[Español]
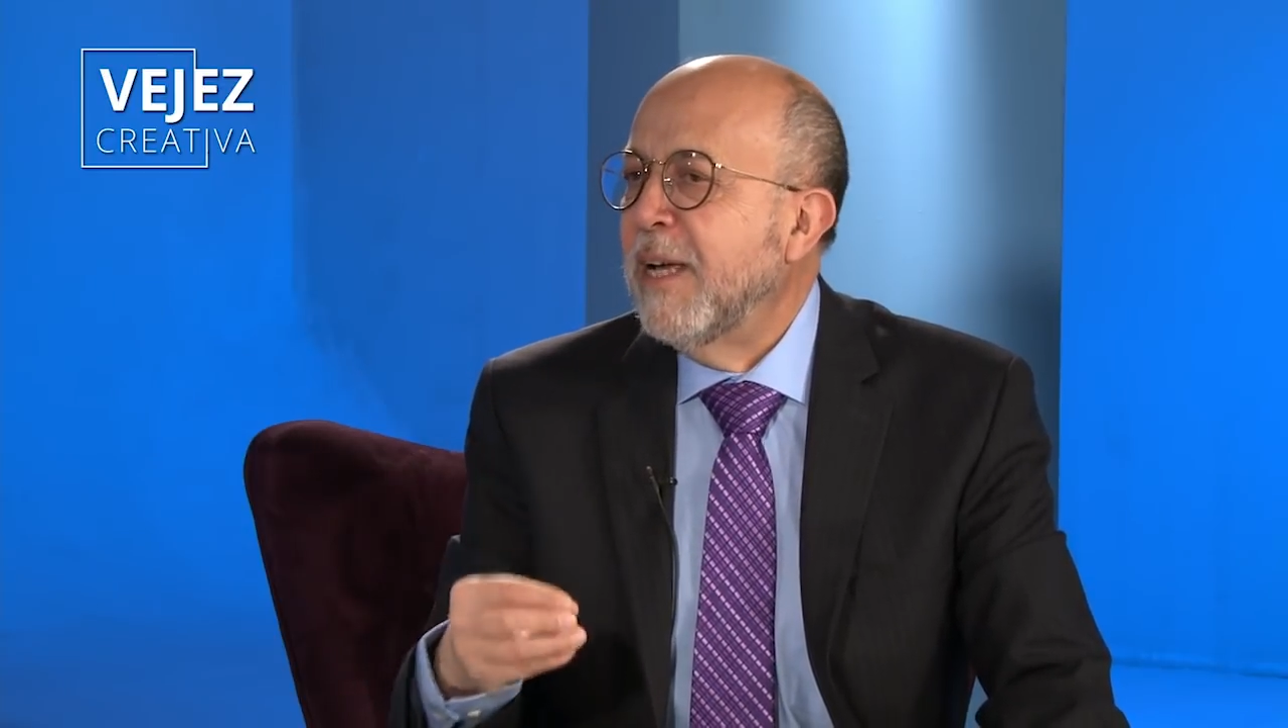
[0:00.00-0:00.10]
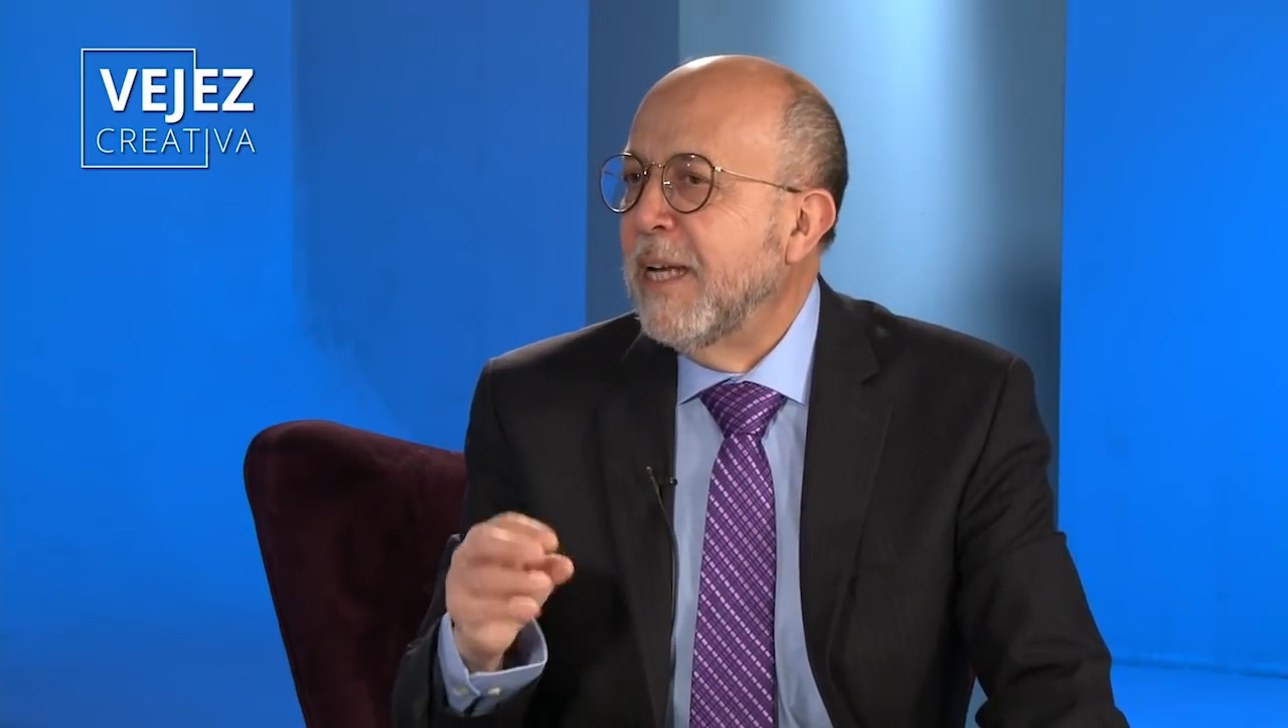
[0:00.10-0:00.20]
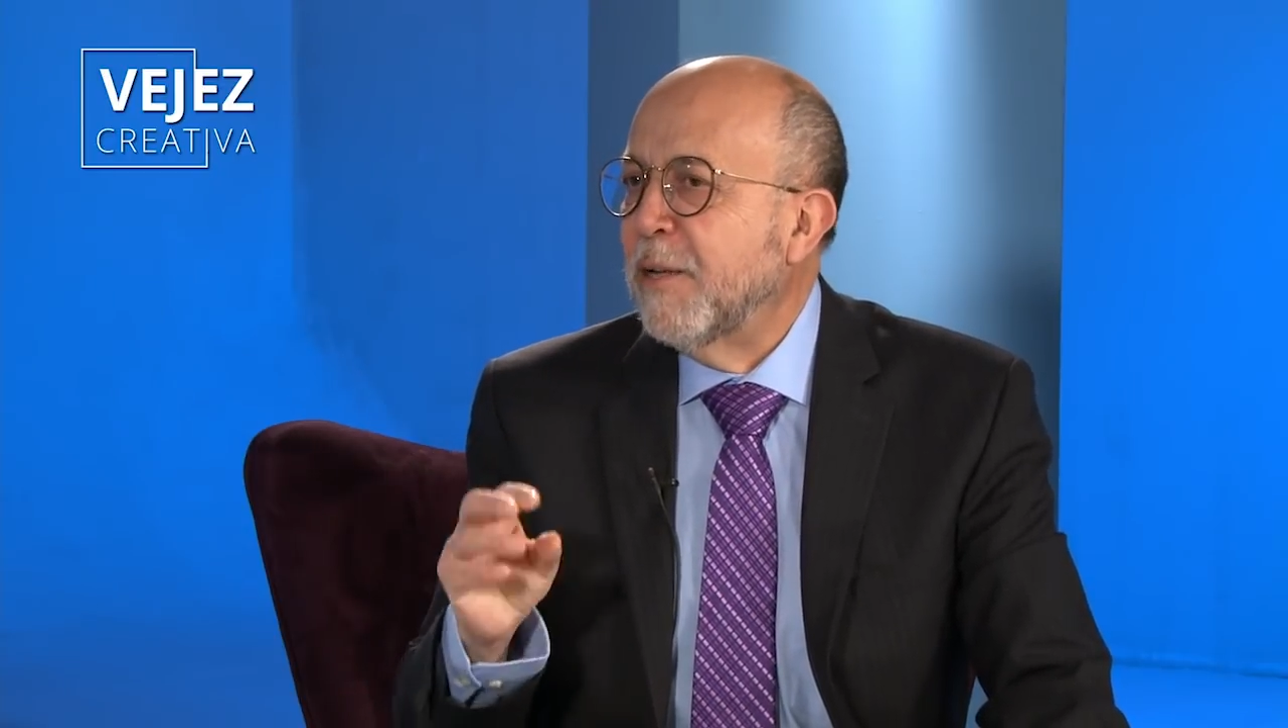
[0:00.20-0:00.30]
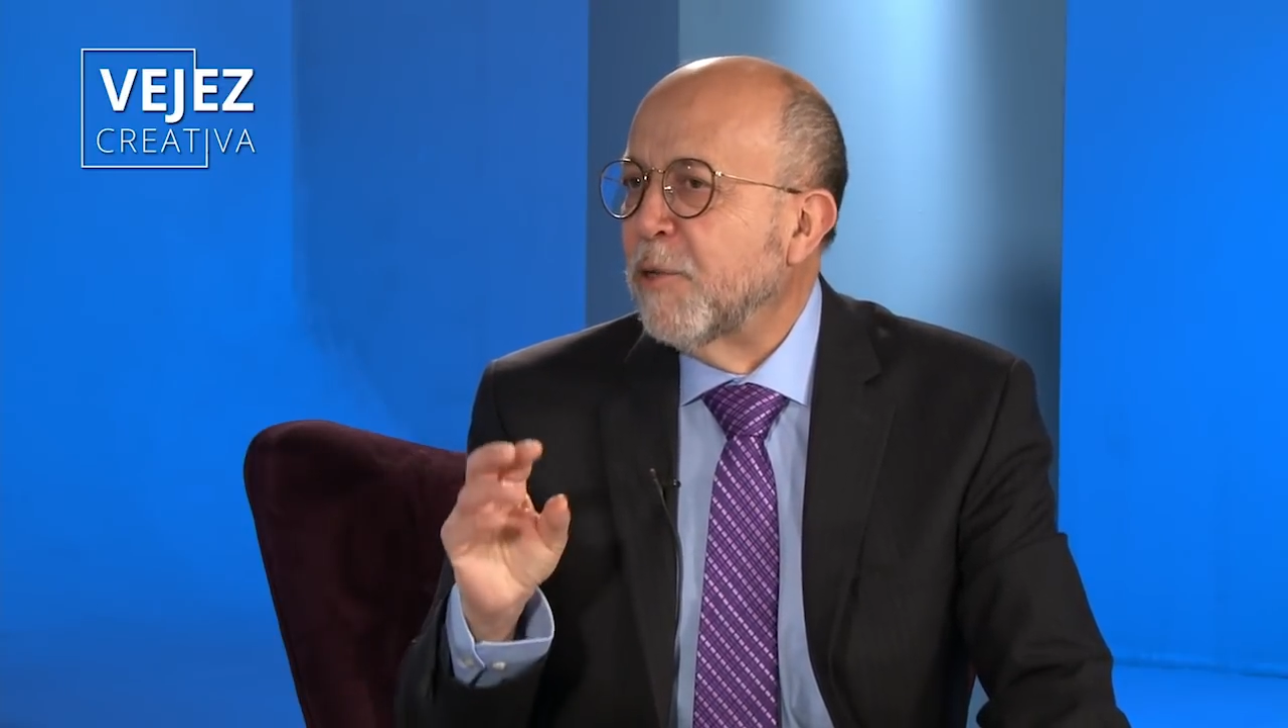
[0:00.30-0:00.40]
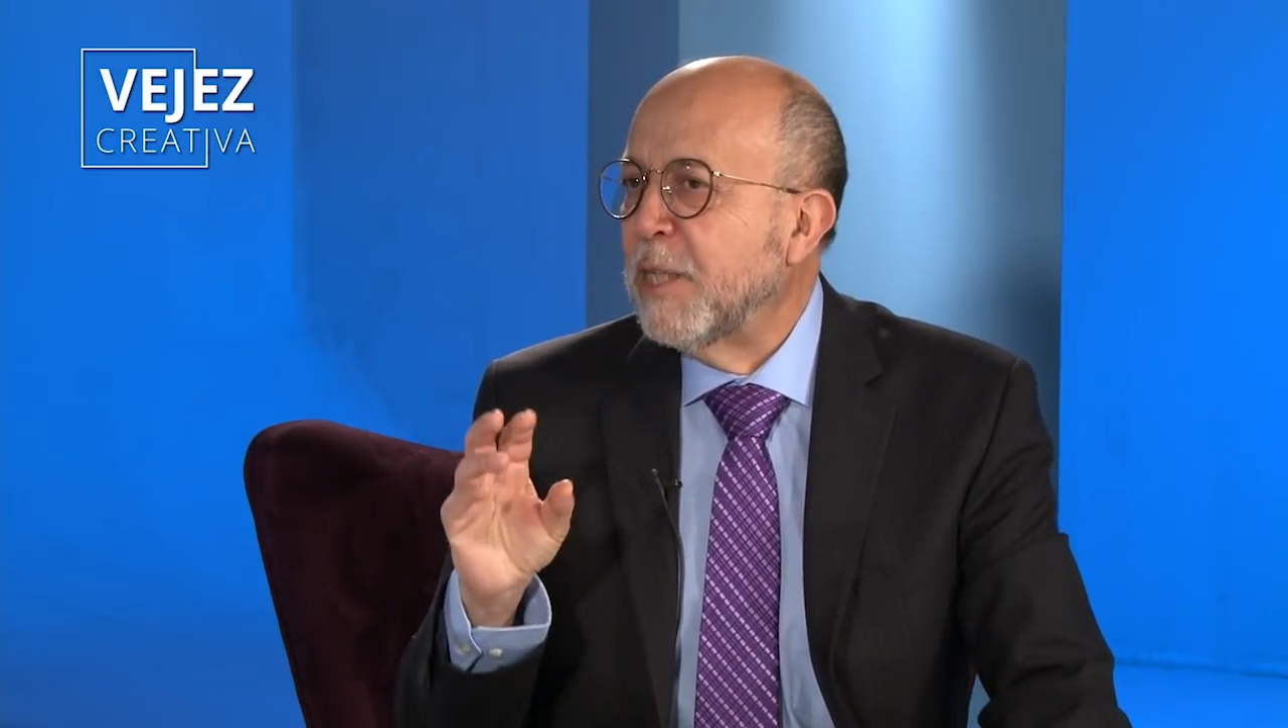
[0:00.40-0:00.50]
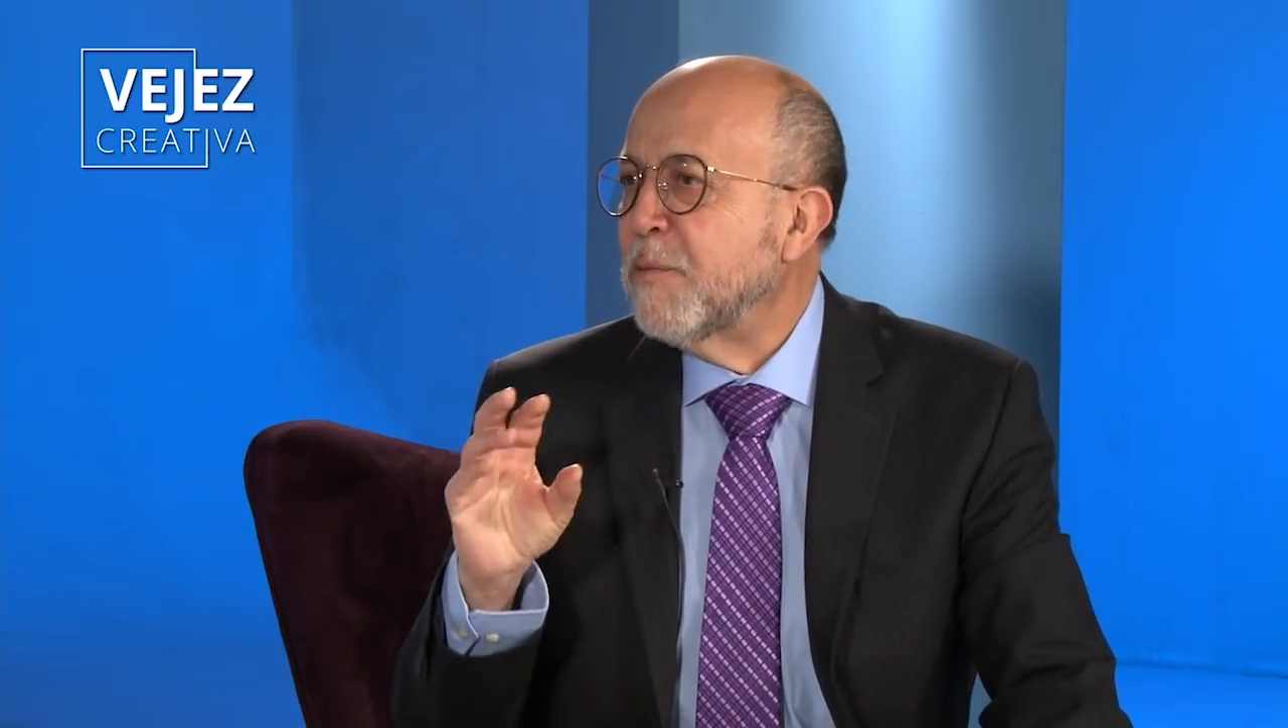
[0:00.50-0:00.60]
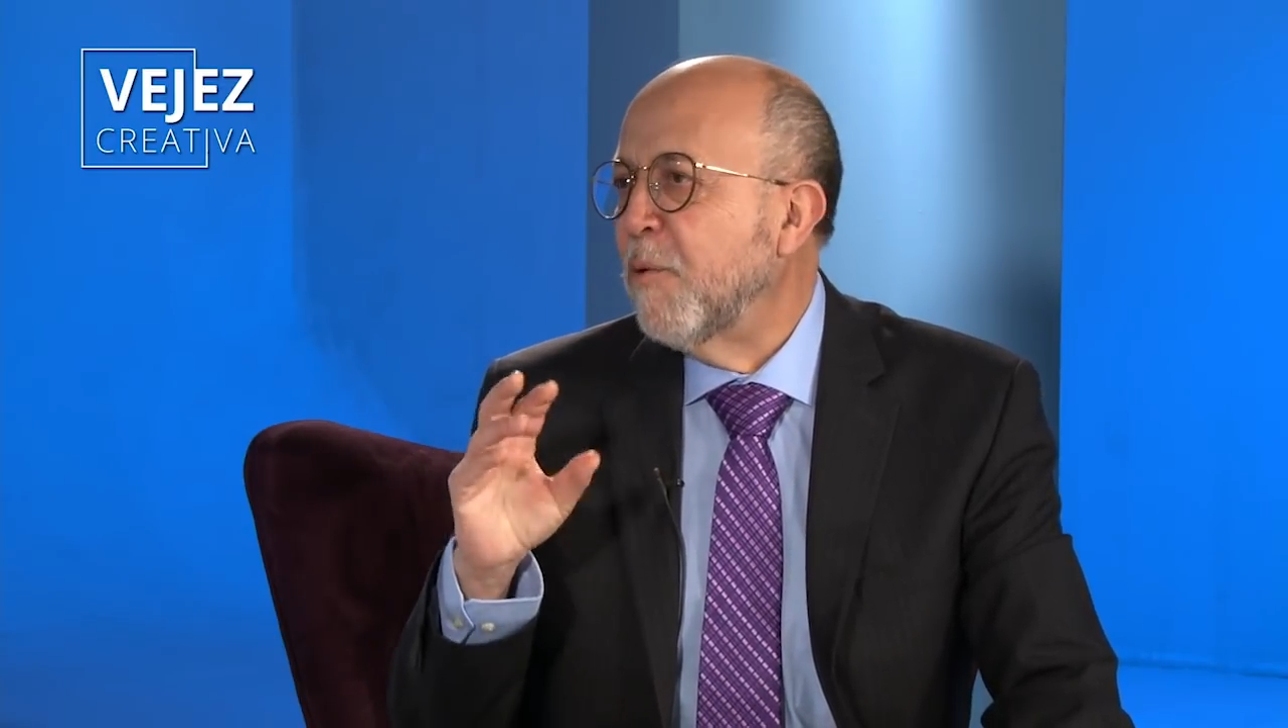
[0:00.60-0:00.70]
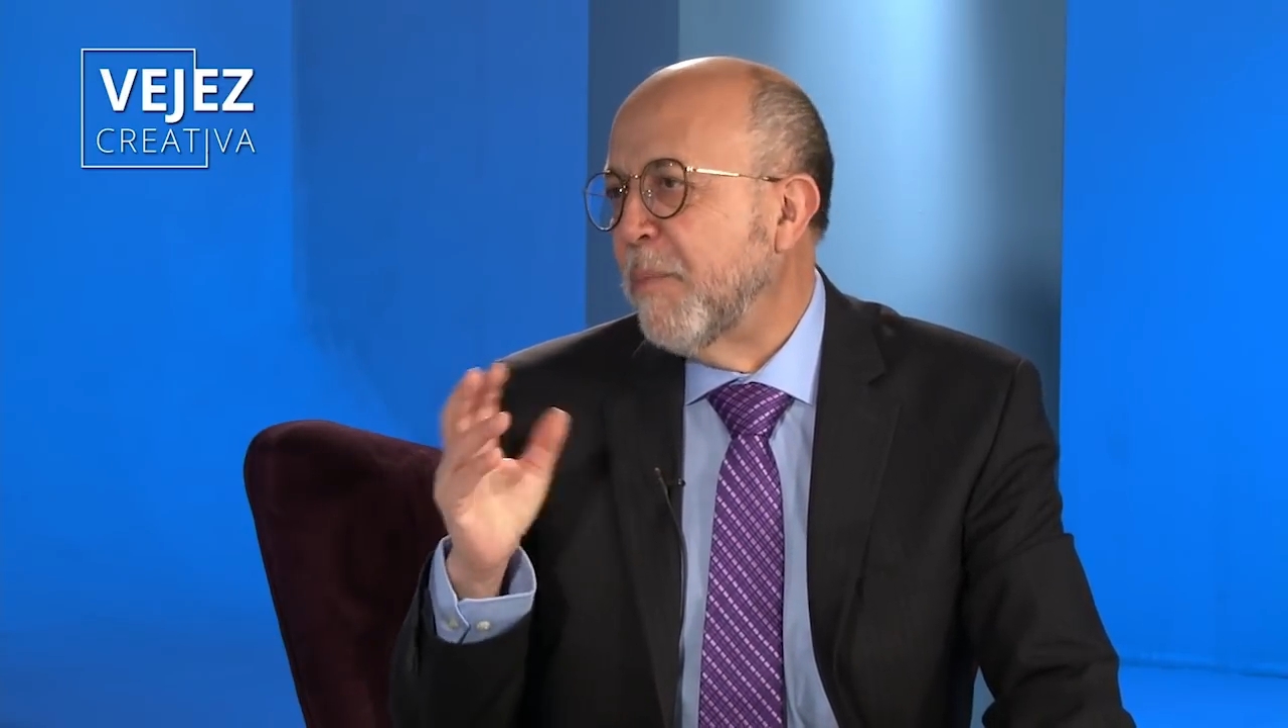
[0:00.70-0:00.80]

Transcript: El erotismo